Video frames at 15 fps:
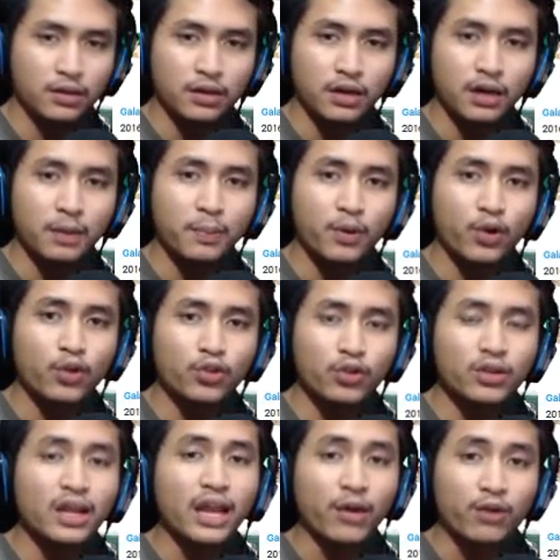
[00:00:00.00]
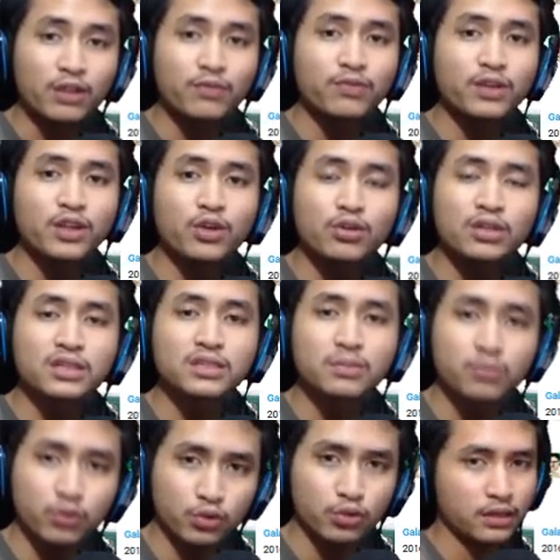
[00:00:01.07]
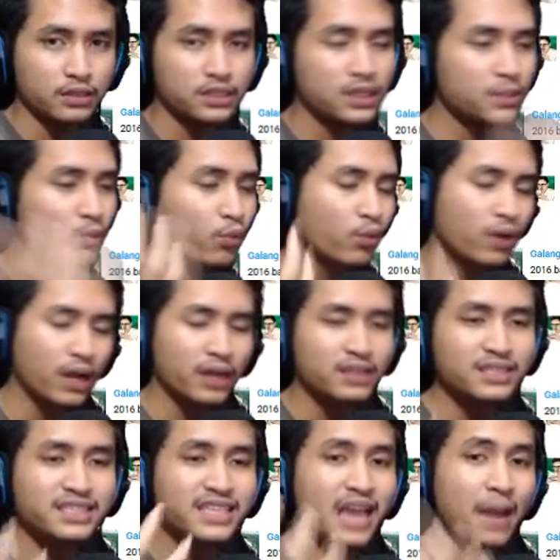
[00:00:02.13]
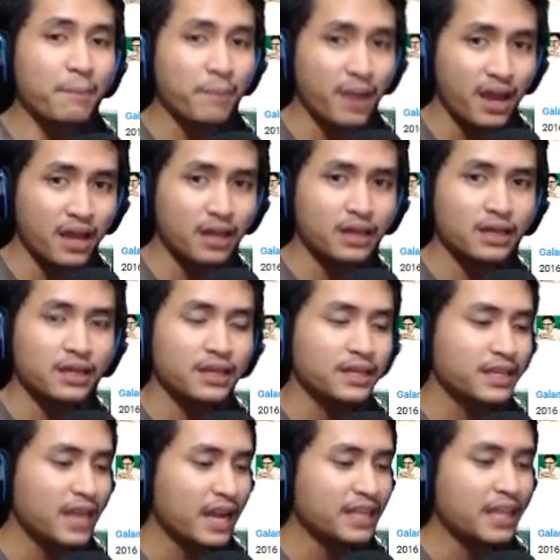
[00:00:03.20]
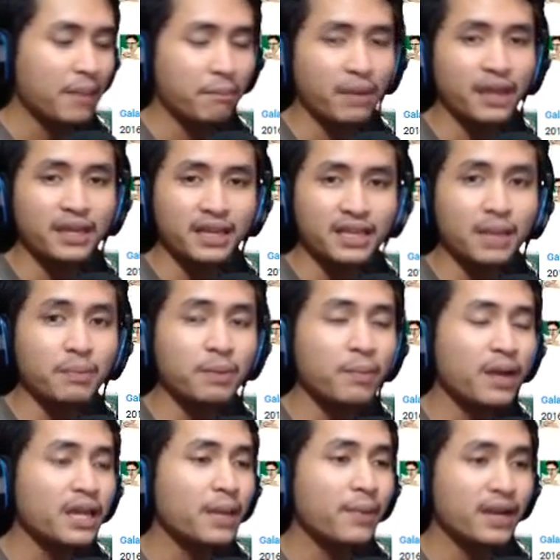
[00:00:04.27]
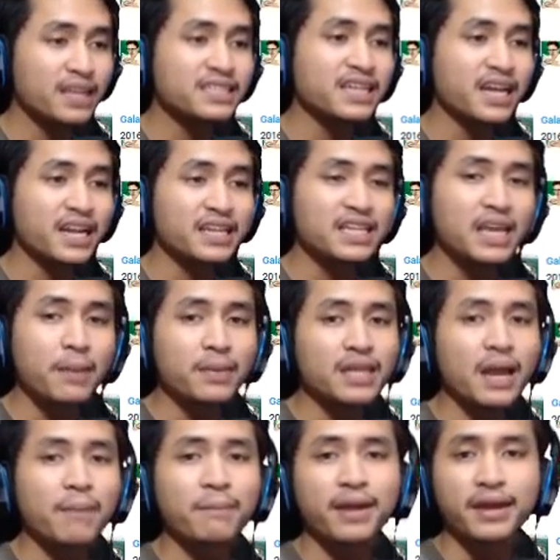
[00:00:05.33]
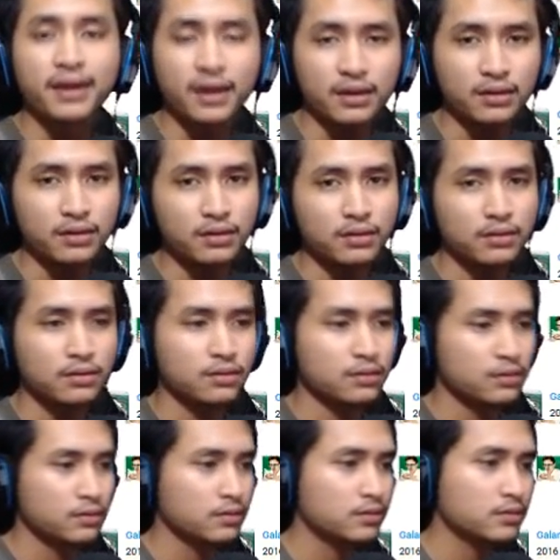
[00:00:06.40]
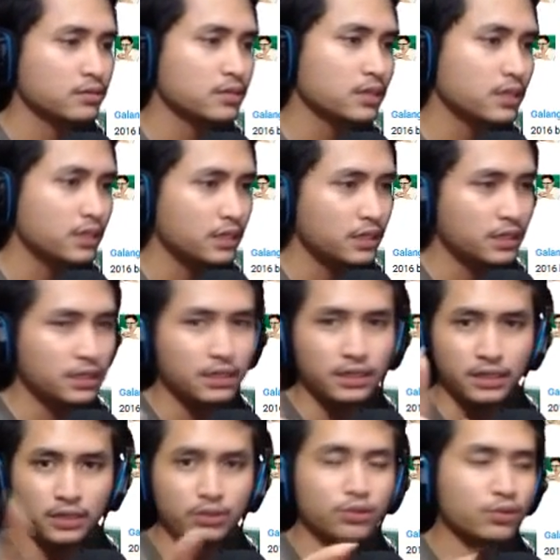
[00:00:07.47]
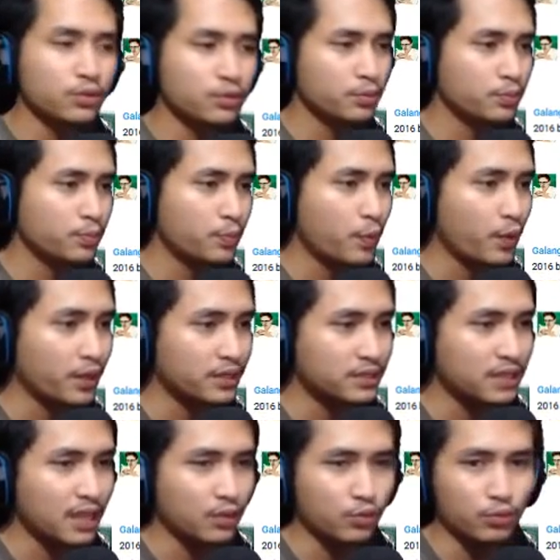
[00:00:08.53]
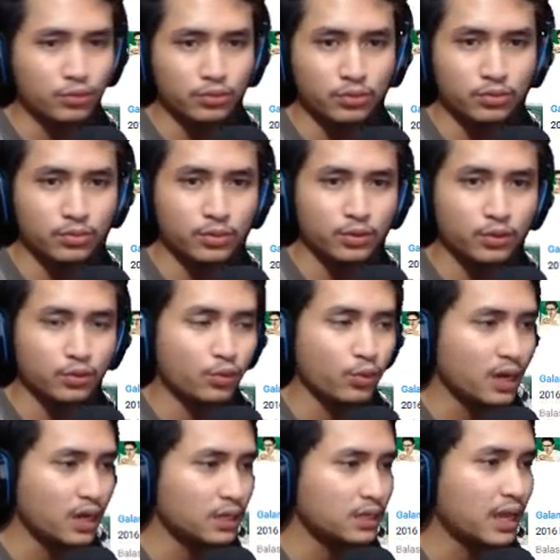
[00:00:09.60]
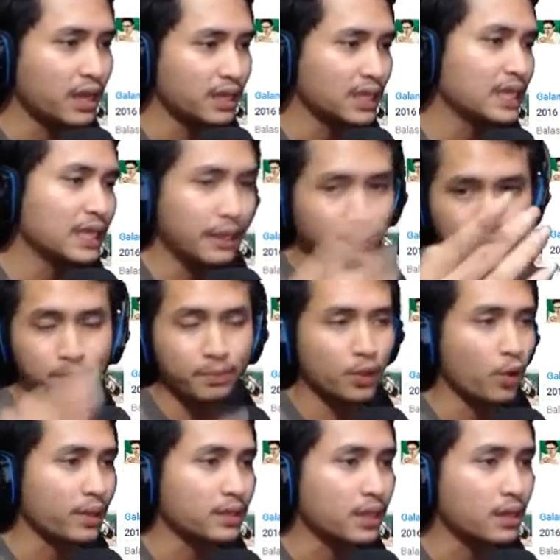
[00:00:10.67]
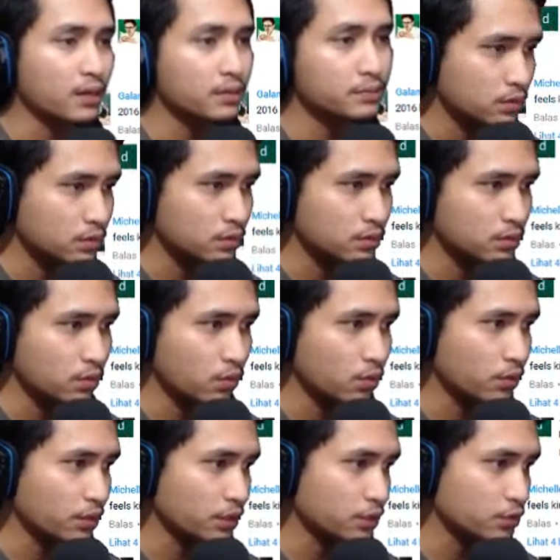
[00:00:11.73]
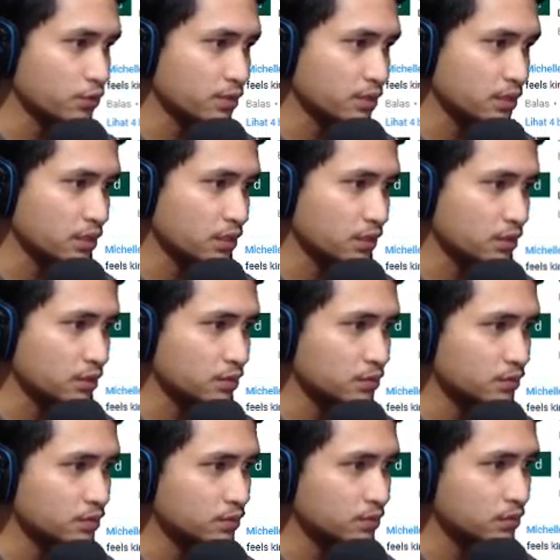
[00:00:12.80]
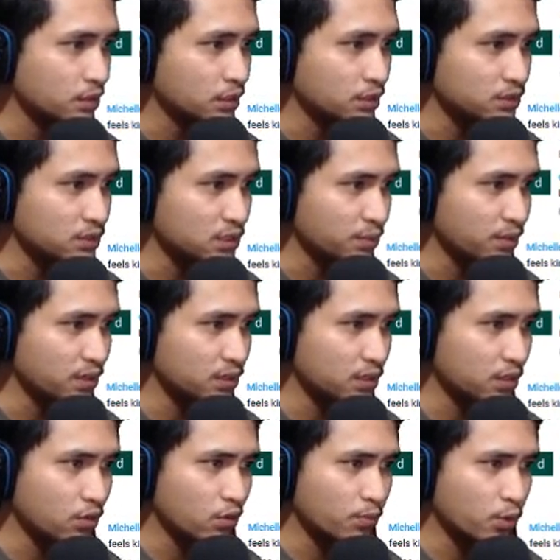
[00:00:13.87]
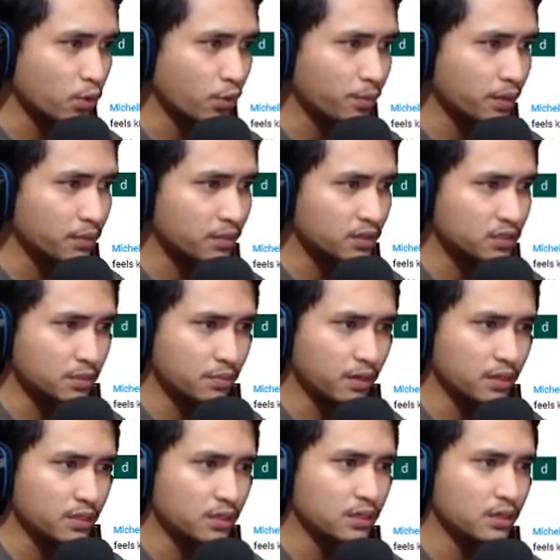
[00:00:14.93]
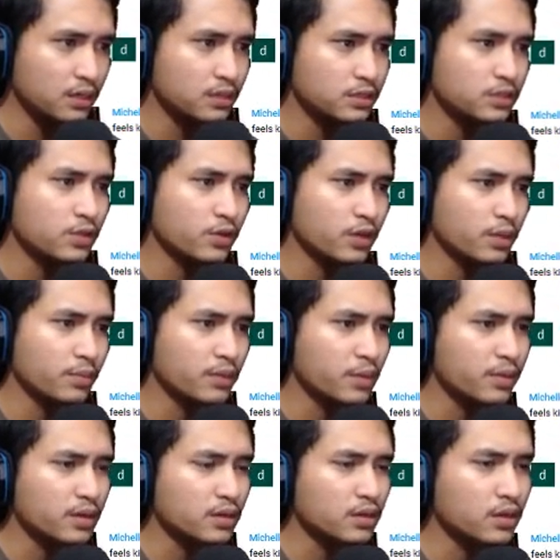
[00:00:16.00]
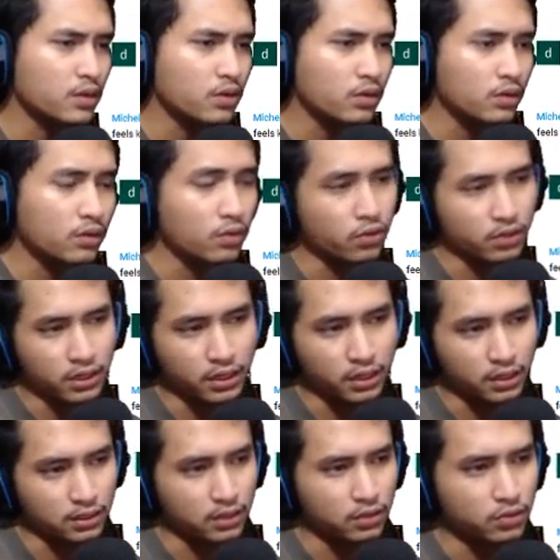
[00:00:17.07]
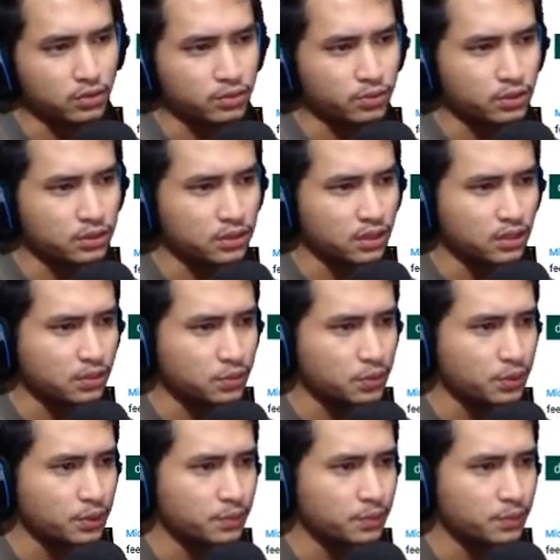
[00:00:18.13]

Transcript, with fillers: uh, penontonnya lewat video tersebut. Jadi bukan siapa yang nyampeinnya, tapi bagaimana cara dia menyampaikan. Jadi itu poin satu menurut gua dari komentar. Uh, oh ini coba kita lihat sedih banget lihat kolom komen masih banyak aja orang yang meremehkan kayak orang oke okay, yang tadi gue sebutin salah satunya